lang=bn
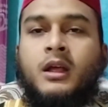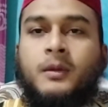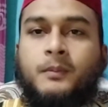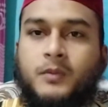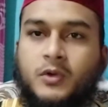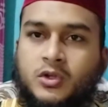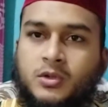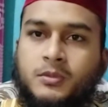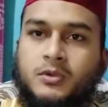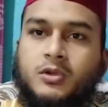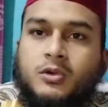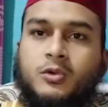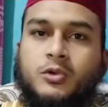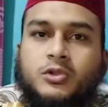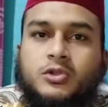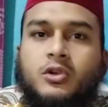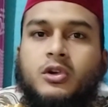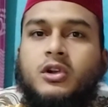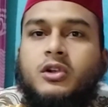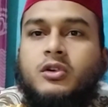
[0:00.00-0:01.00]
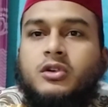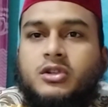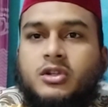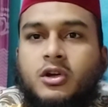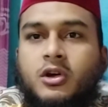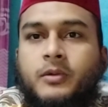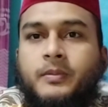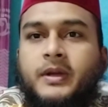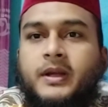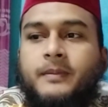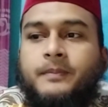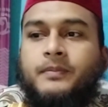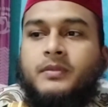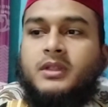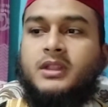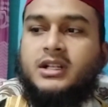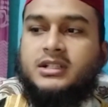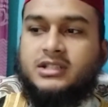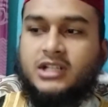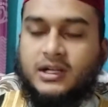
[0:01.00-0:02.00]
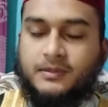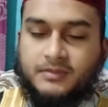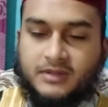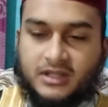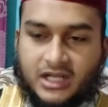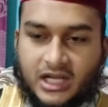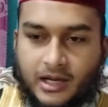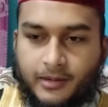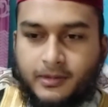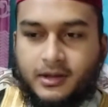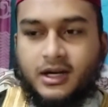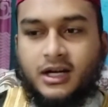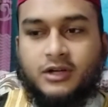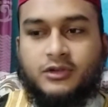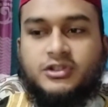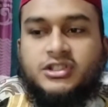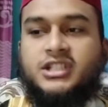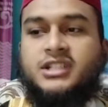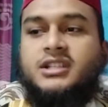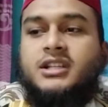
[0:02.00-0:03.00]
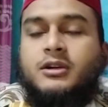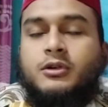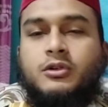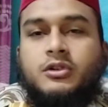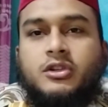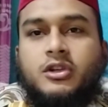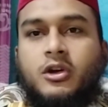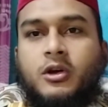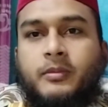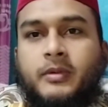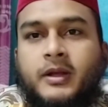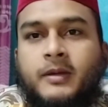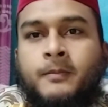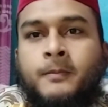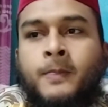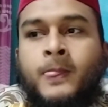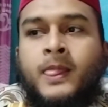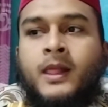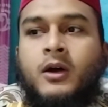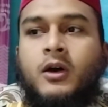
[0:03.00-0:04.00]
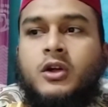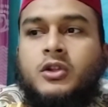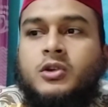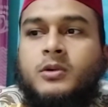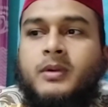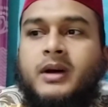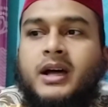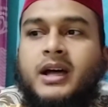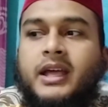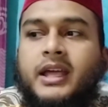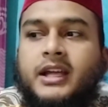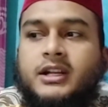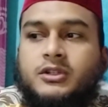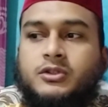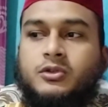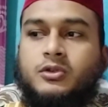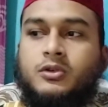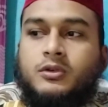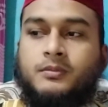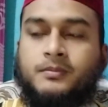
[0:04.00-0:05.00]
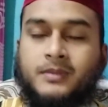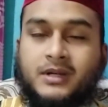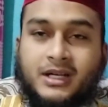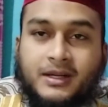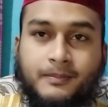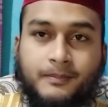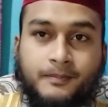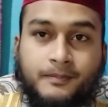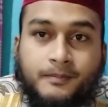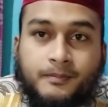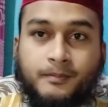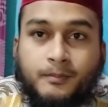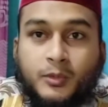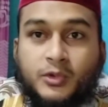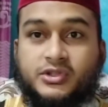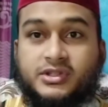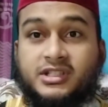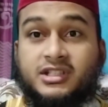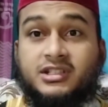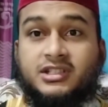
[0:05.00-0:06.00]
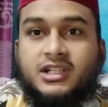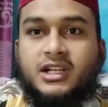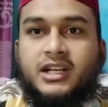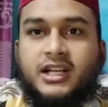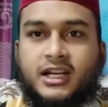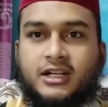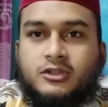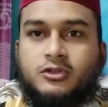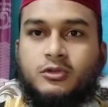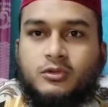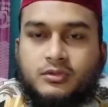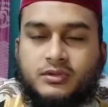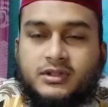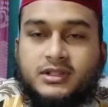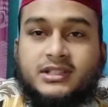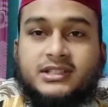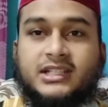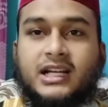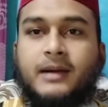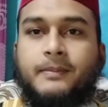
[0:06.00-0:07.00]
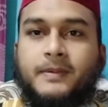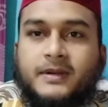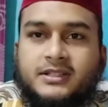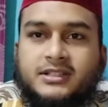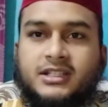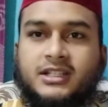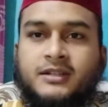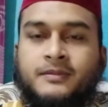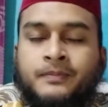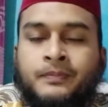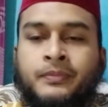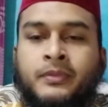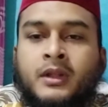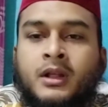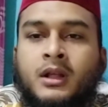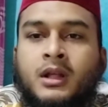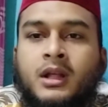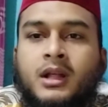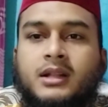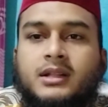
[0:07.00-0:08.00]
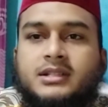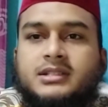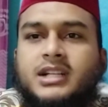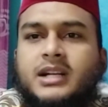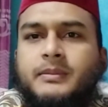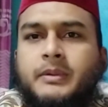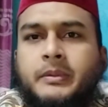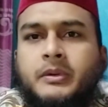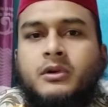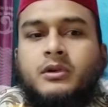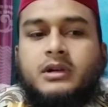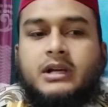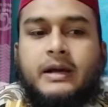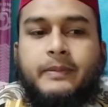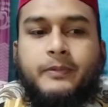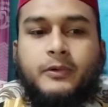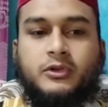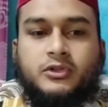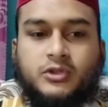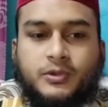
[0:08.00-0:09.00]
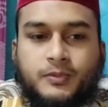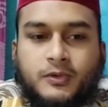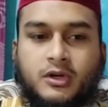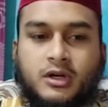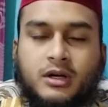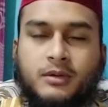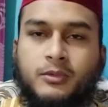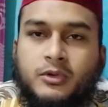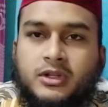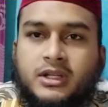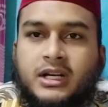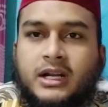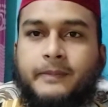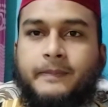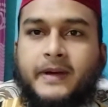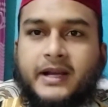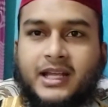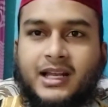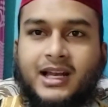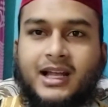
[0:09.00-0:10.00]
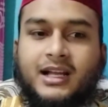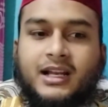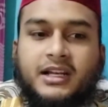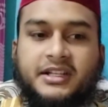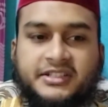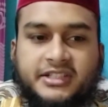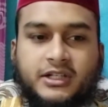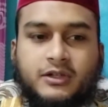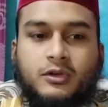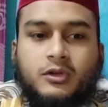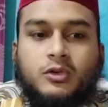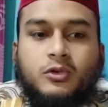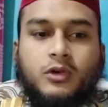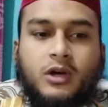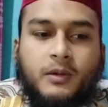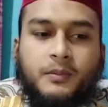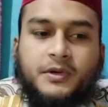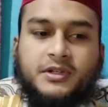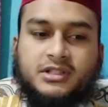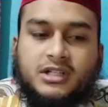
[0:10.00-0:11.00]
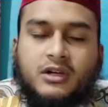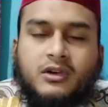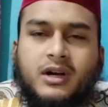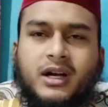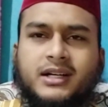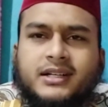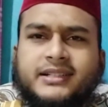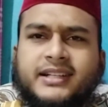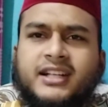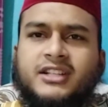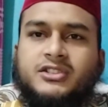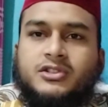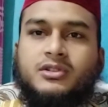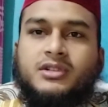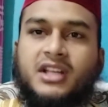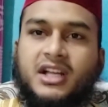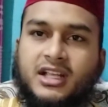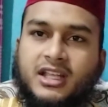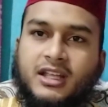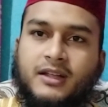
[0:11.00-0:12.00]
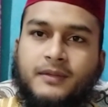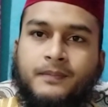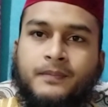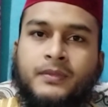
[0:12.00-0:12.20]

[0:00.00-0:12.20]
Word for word: প্রথমত গোসল করতে হবে তাছাড়া আপনার খাবারের একটু চিন্তা করতে হবে অথবা একটু মানে মস্তিষ্কের একটু চাপ আছে তাছাড়া বিভিন্ন কাপড় চোপড়ের মধ্যে নাপাকি লাগলে সেগুলো ধোয়া পরিষ্কার করা একটা টেনশন থাকে